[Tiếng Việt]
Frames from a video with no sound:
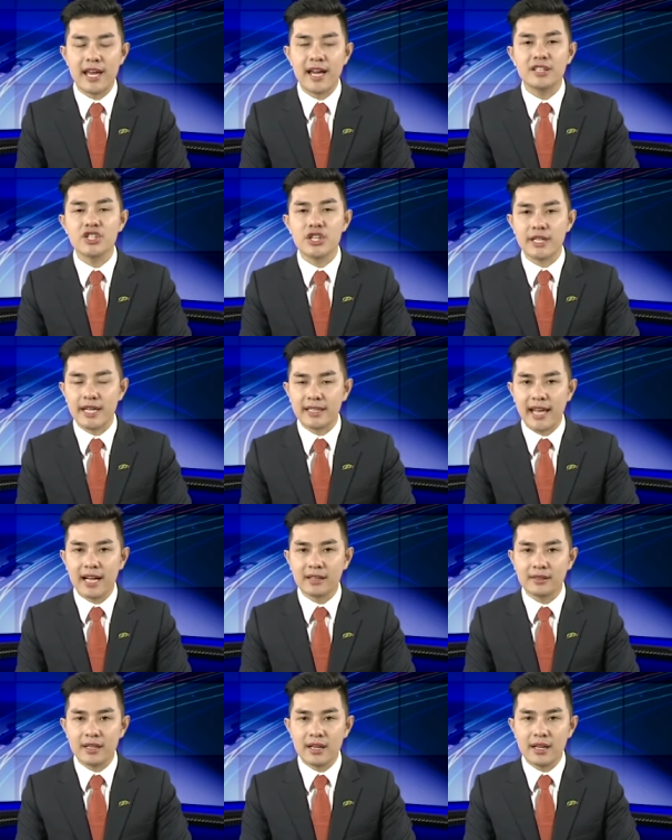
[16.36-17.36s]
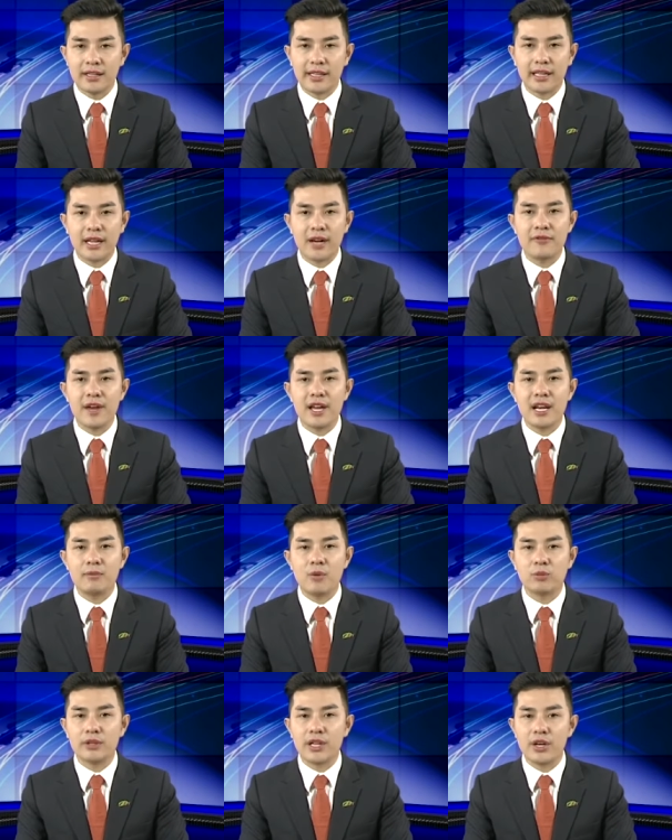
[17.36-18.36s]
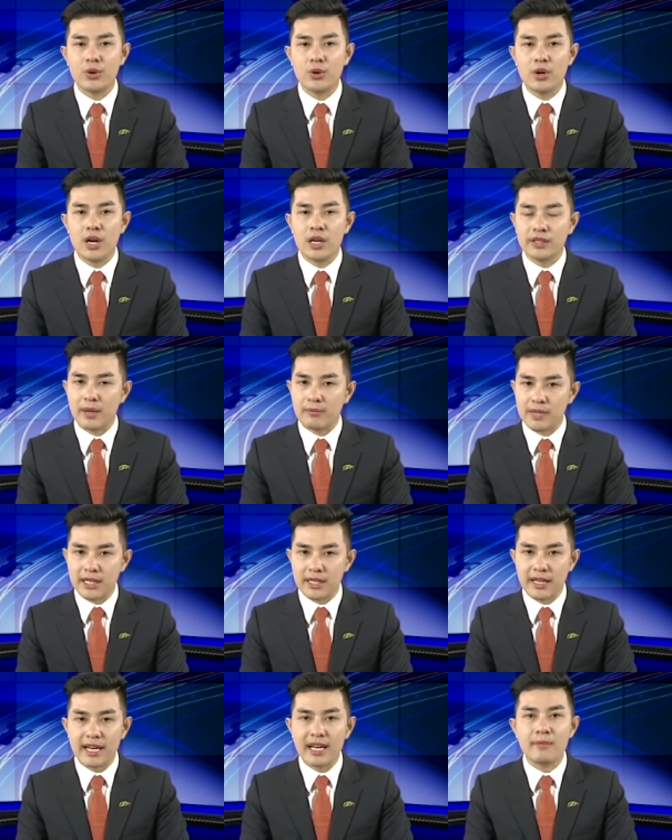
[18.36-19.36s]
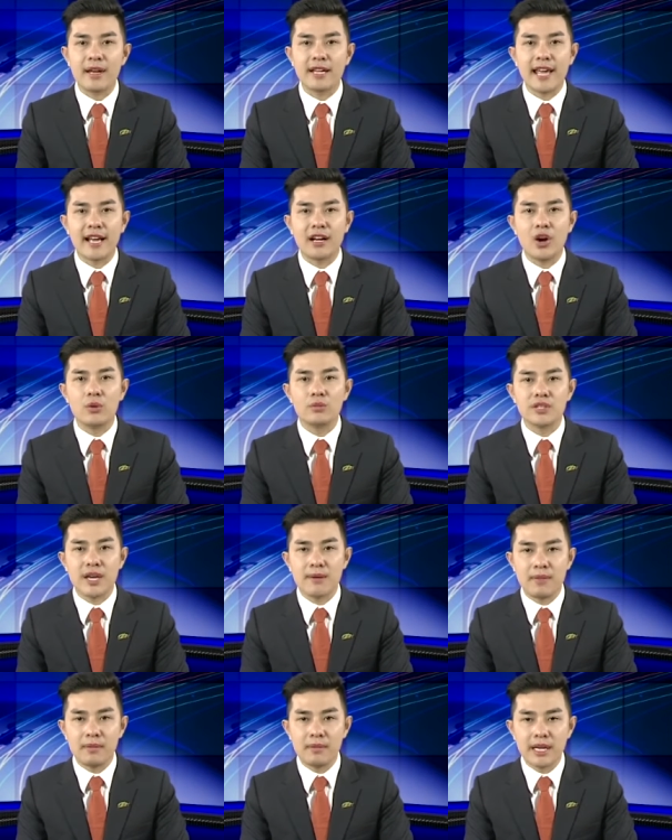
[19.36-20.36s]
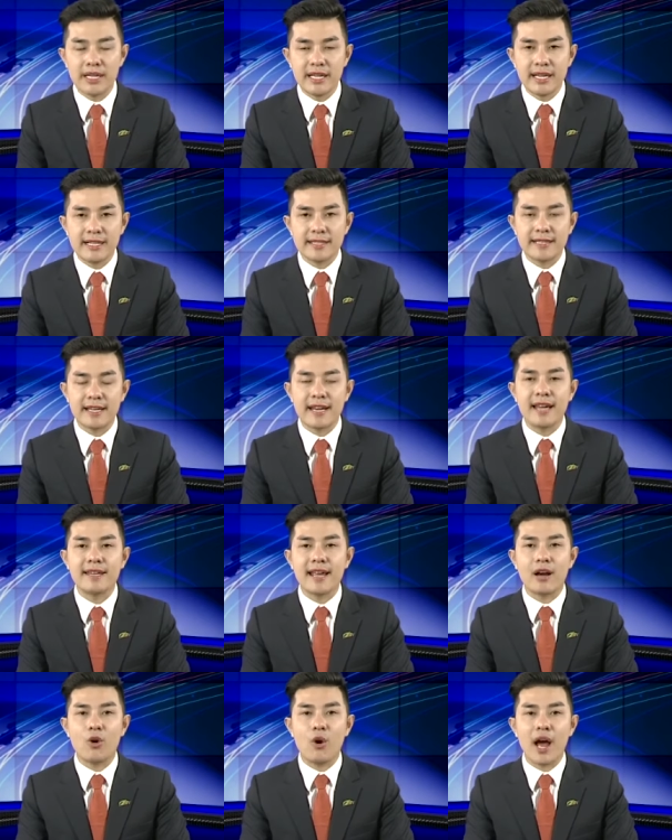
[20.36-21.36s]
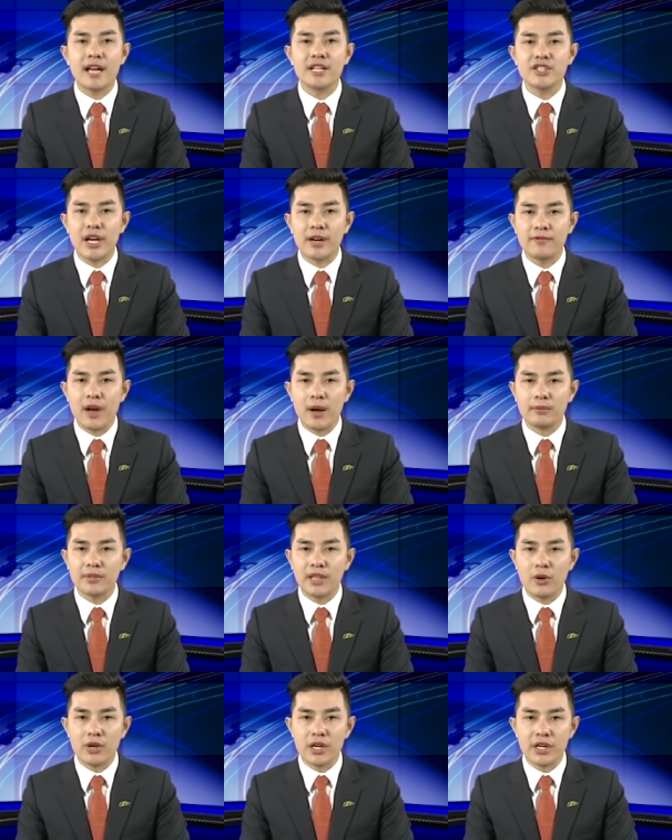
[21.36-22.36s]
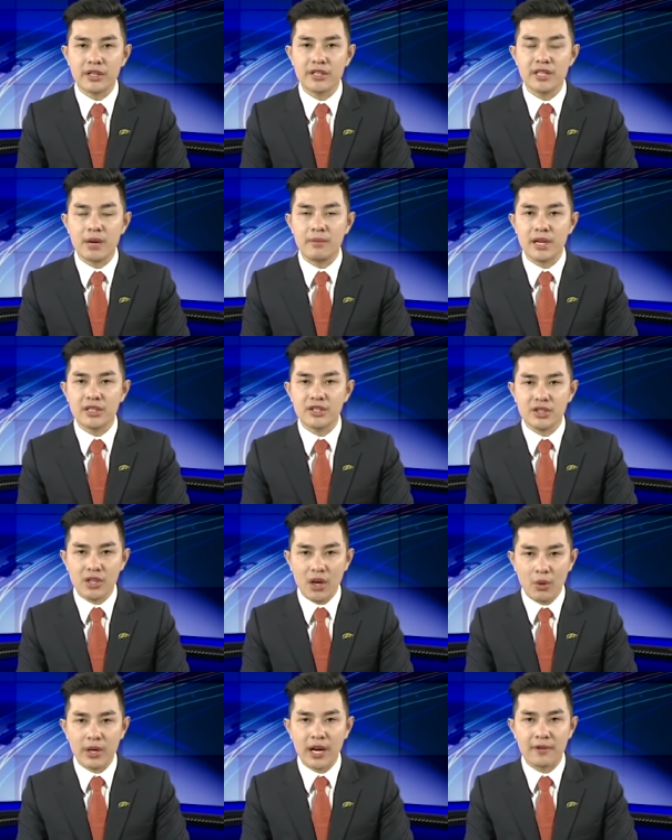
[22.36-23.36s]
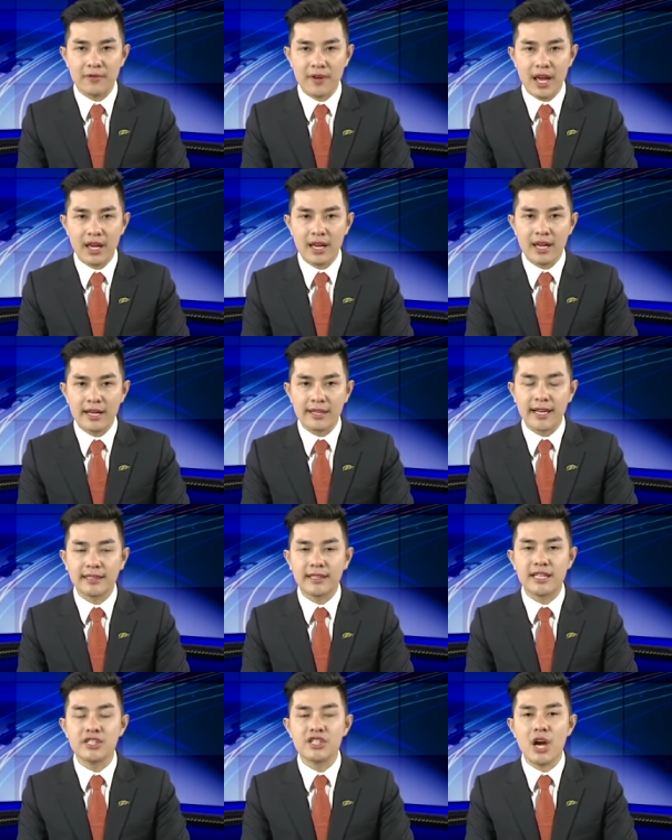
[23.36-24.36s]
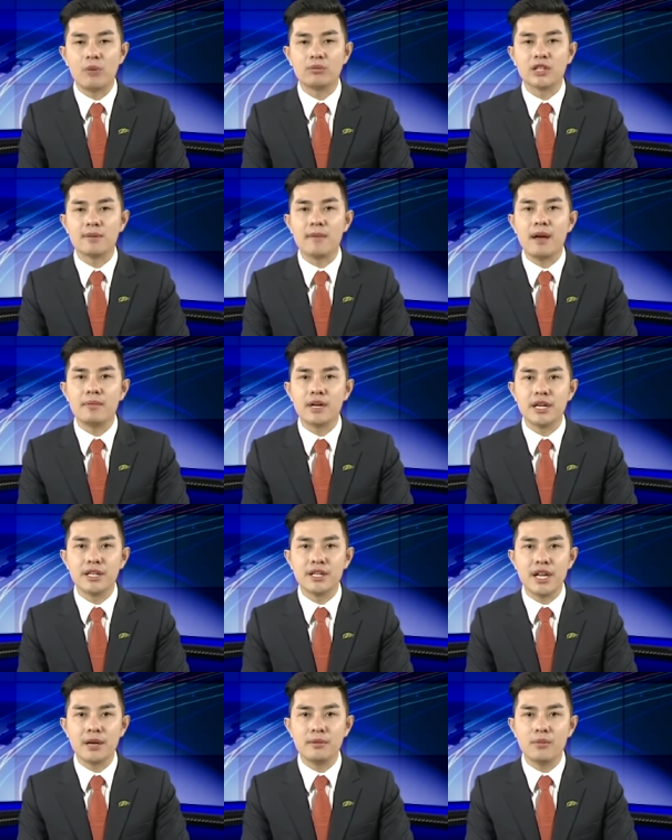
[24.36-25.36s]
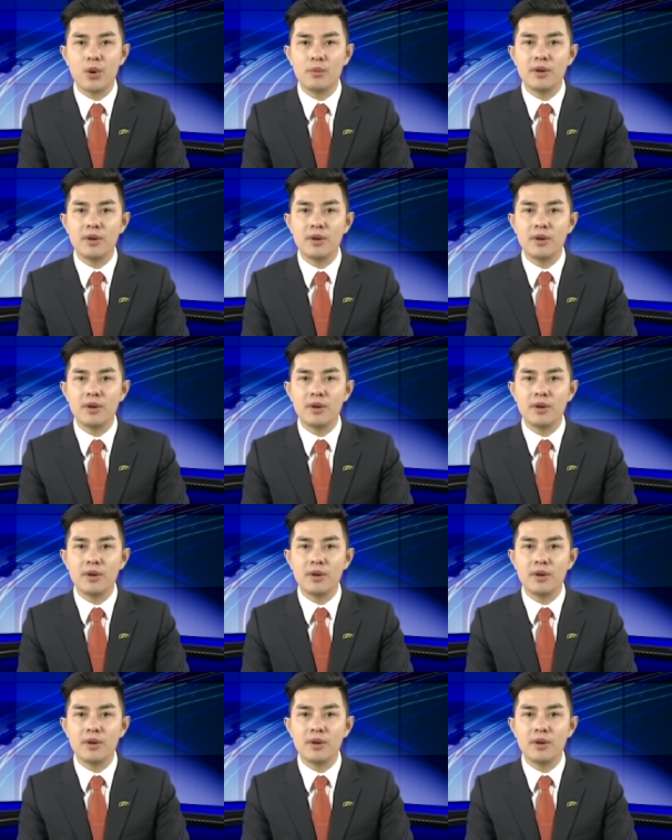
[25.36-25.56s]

giá trị gia tăng. Ngành cà phê đặt mục tiêu tầm nhìn đến năm 2030 sẽ đa dạng hóa sản phẩm theo hướng chế biến sâu cà phê, đạt tỷ trọng từ 30 đến